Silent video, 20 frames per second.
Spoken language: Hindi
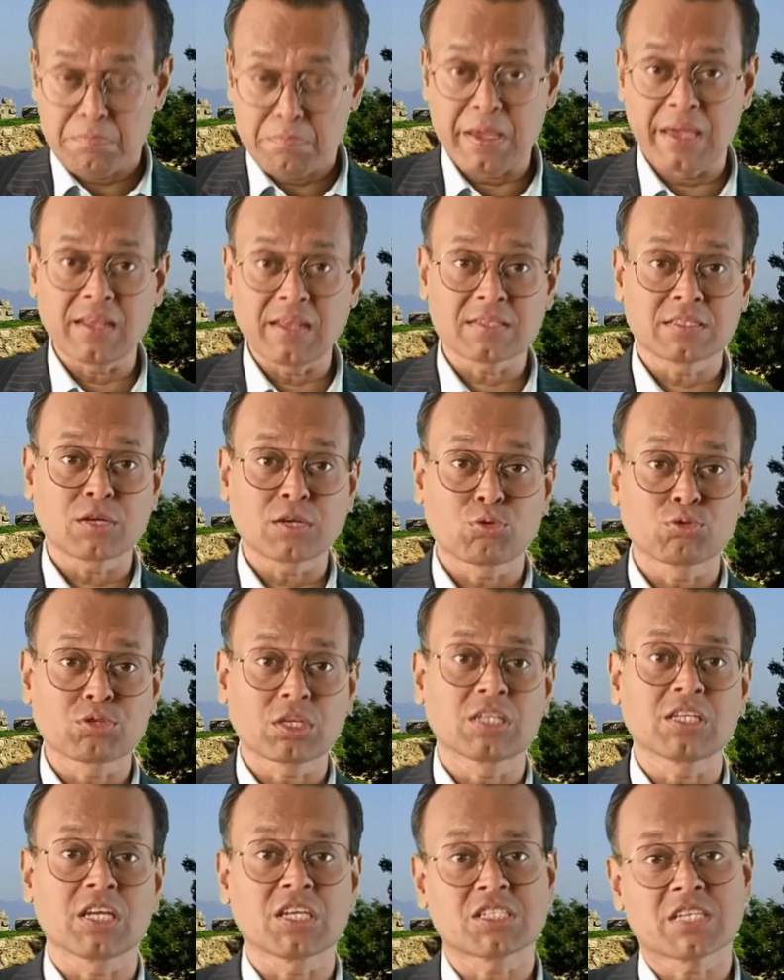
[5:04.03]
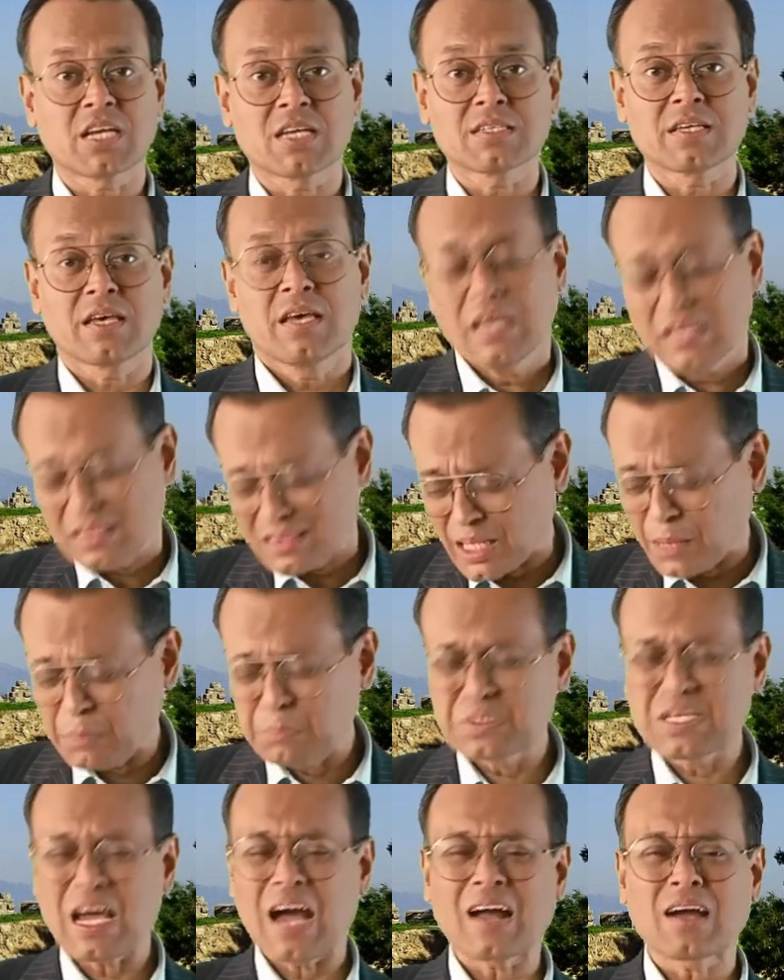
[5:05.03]
मेहनत से खुद की चेष्टा से
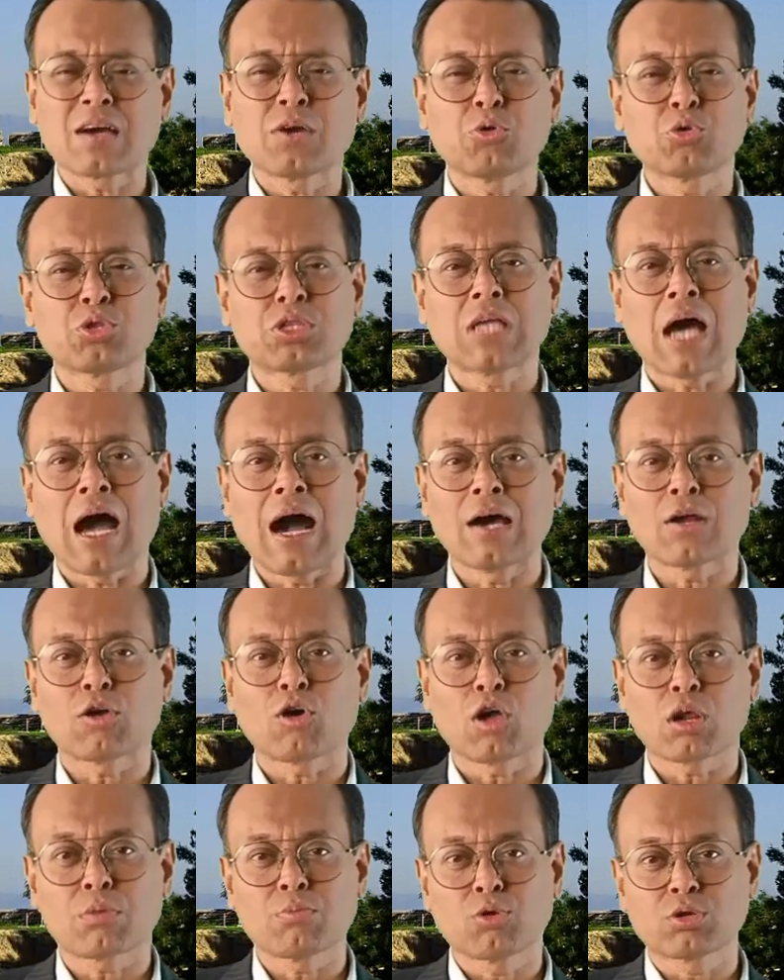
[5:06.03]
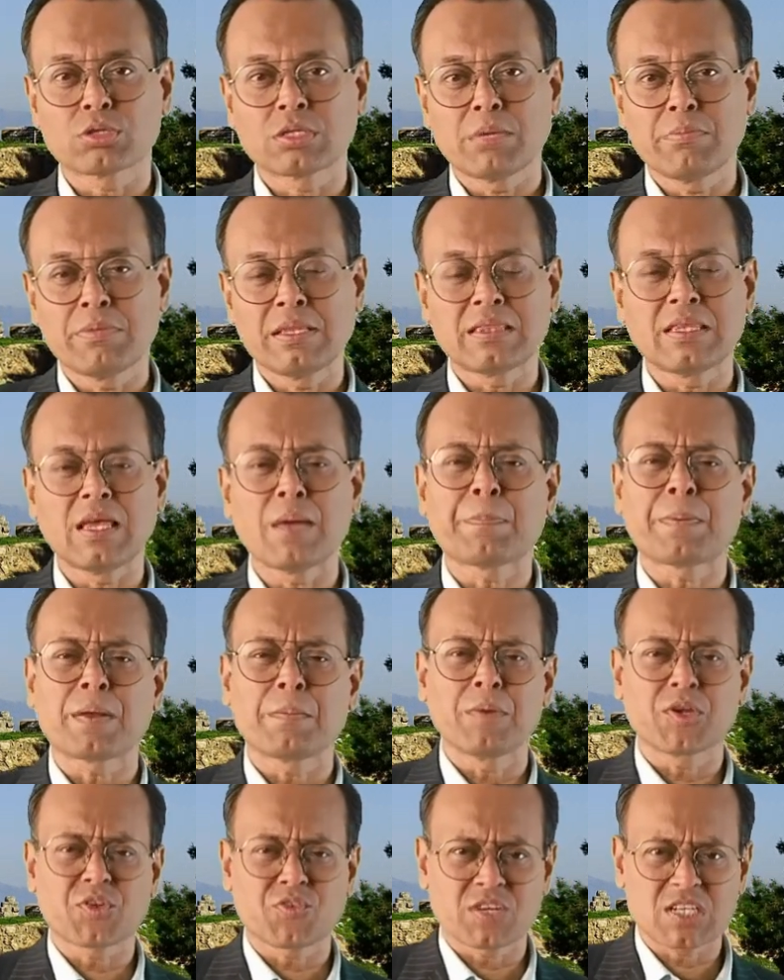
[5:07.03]
तब जाकर उद्धार और मुक्ति मिलती है
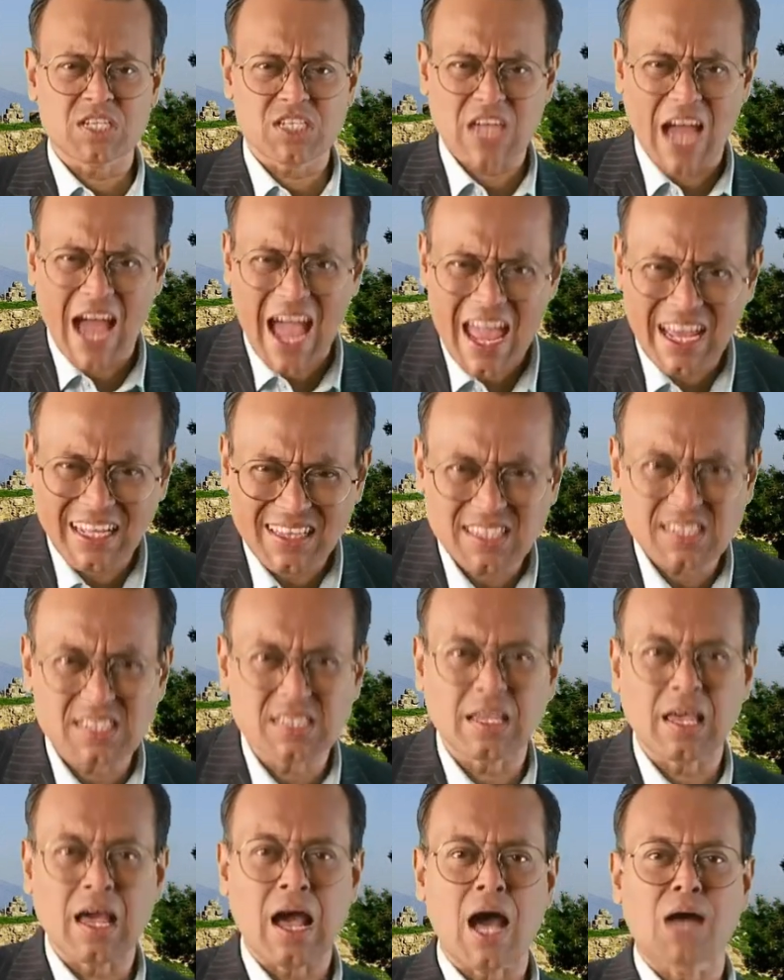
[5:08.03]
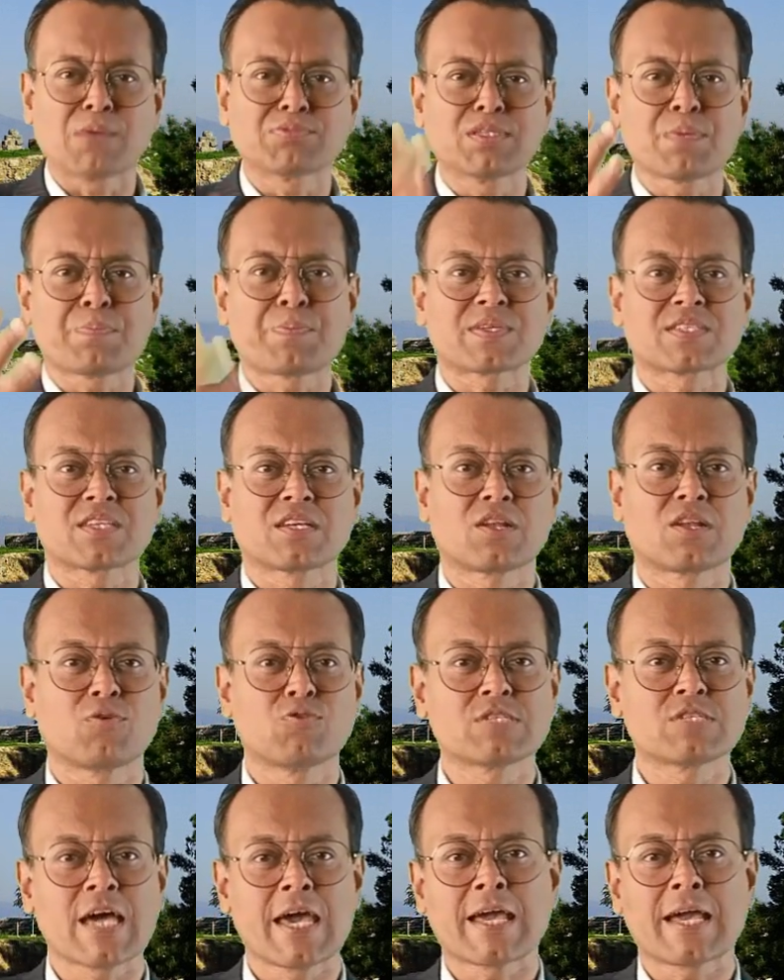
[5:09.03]
परमेश्वर शायद से आपसे प्रसन्न
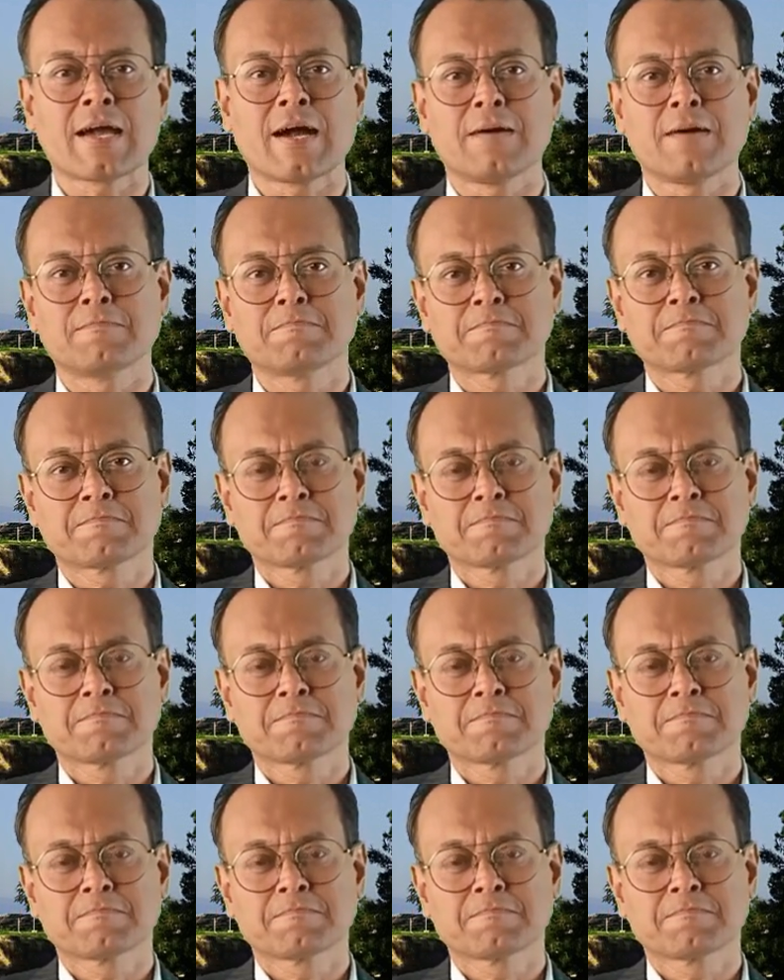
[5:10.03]
हो जाएगा